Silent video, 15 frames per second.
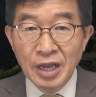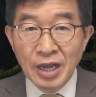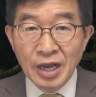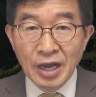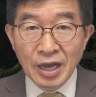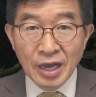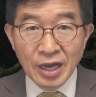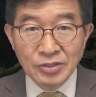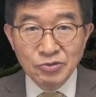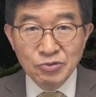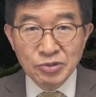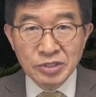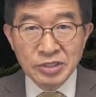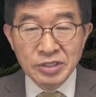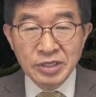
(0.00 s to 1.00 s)
아주
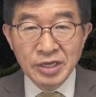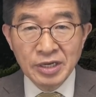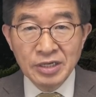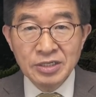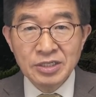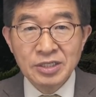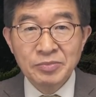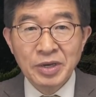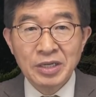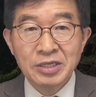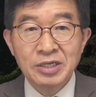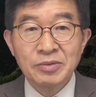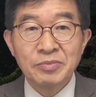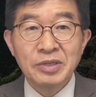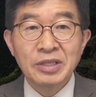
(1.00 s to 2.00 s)
크게 의심하는
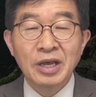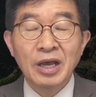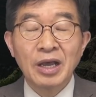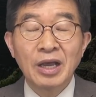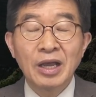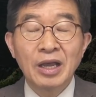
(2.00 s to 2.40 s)
겁니다.